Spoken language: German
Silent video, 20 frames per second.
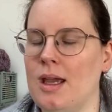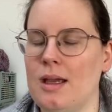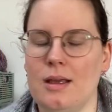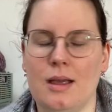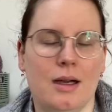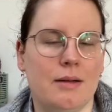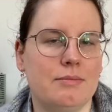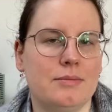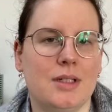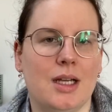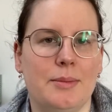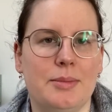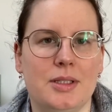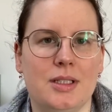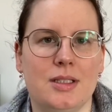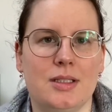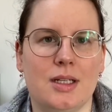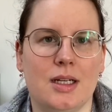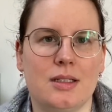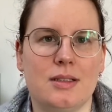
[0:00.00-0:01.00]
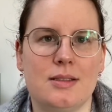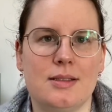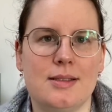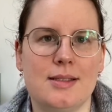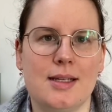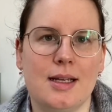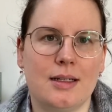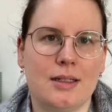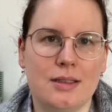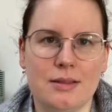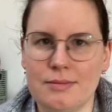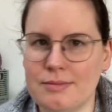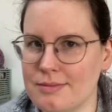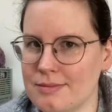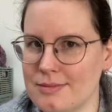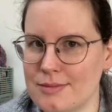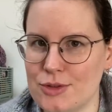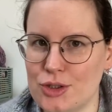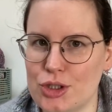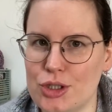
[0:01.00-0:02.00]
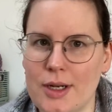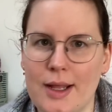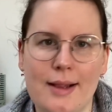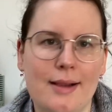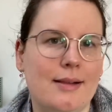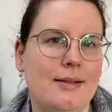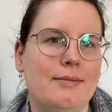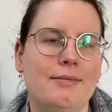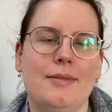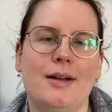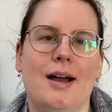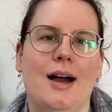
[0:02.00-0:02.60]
ja, habe ich gedacht, zack, schnell